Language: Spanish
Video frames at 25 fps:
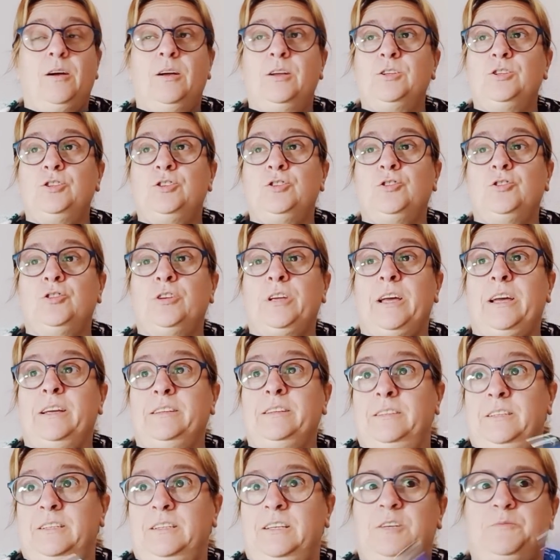Yo
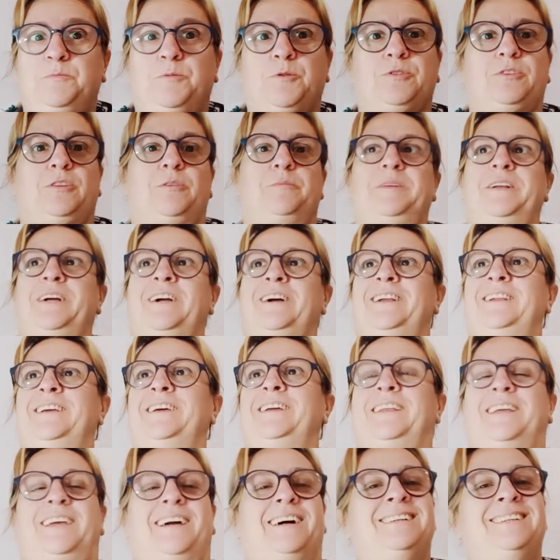ya, se has portado, mira qué
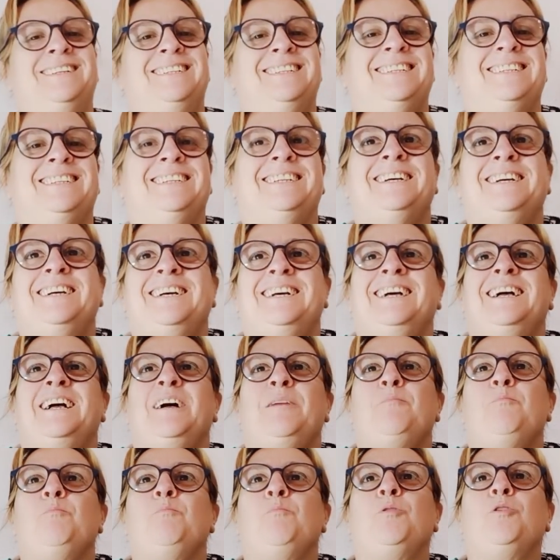alegría.
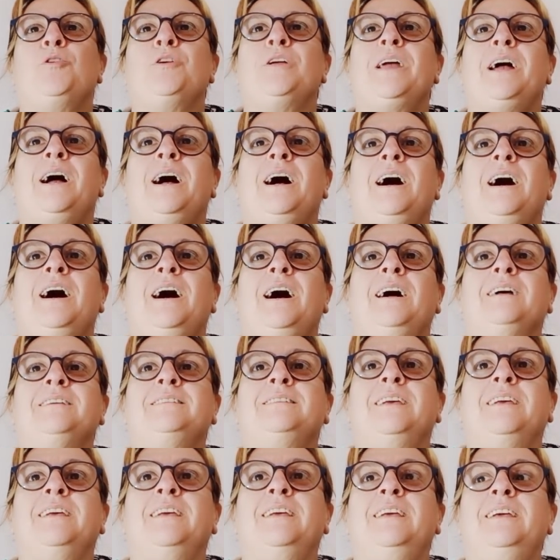Voy a
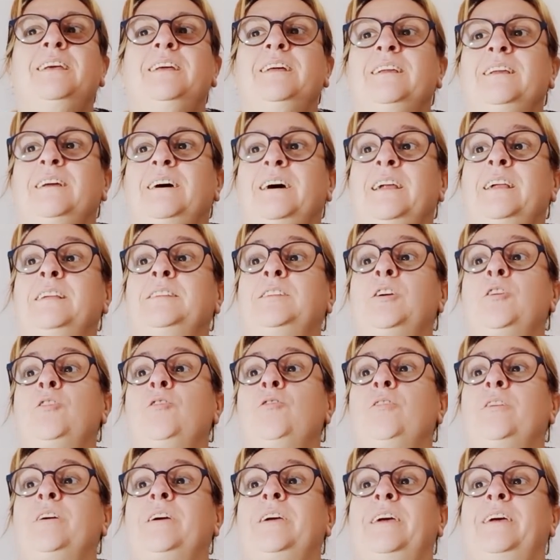seguir, ahora
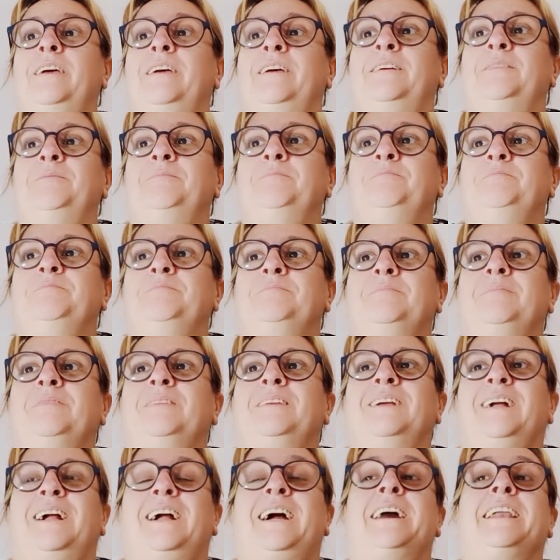tengo que
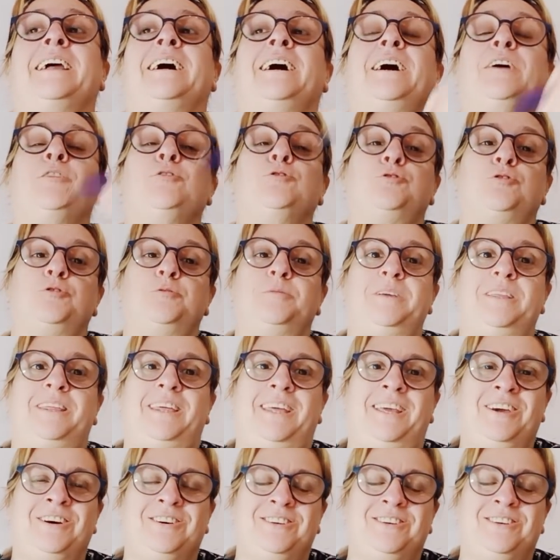cargar otro vídeo,